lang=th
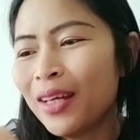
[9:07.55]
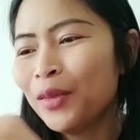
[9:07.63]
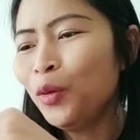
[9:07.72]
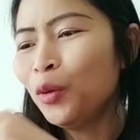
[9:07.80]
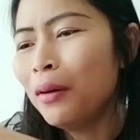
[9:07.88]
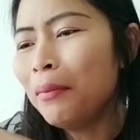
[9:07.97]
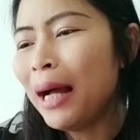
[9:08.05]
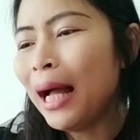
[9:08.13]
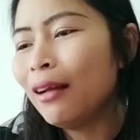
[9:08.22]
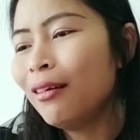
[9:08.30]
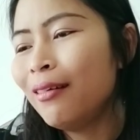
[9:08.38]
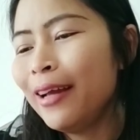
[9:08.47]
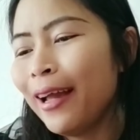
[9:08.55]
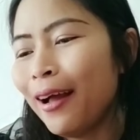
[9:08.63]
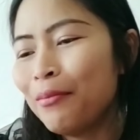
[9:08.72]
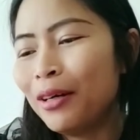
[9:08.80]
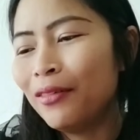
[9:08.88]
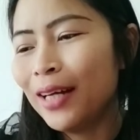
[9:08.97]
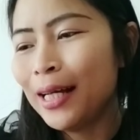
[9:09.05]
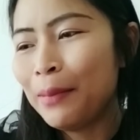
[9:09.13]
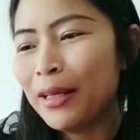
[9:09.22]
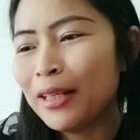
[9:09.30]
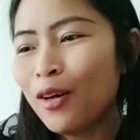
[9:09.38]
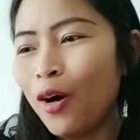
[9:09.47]
ถูกมากๆเลยอ่ะแบบว่า
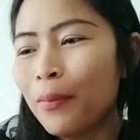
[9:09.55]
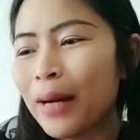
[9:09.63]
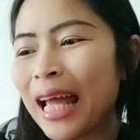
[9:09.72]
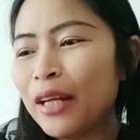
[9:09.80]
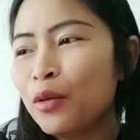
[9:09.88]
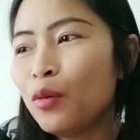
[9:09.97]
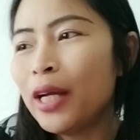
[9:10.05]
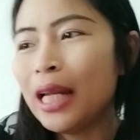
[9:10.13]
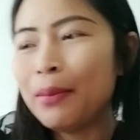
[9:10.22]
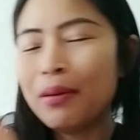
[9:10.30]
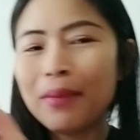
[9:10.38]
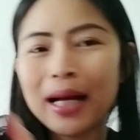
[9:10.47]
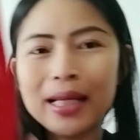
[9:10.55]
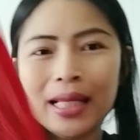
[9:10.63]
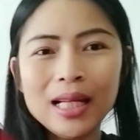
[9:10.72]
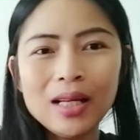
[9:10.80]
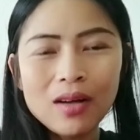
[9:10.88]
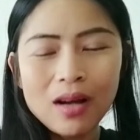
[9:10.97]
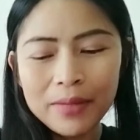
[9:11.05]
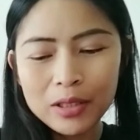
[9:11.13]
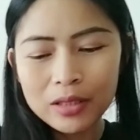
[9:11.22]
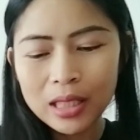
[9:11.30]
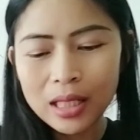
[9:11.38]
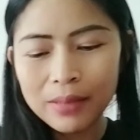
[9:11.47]
เป็นของแบรนด์ด้วยอะไรประมาณนี้ แล้วก็แม่นุ
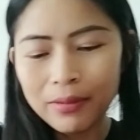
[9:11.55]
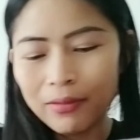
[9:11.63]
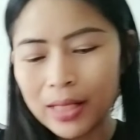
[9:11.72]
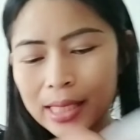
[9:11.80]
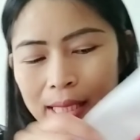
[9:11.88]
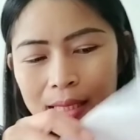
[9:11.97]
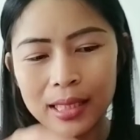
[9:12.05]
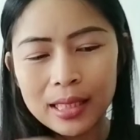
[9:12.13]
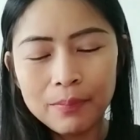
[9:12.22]
ชก็เลยแบบว่าซื้อ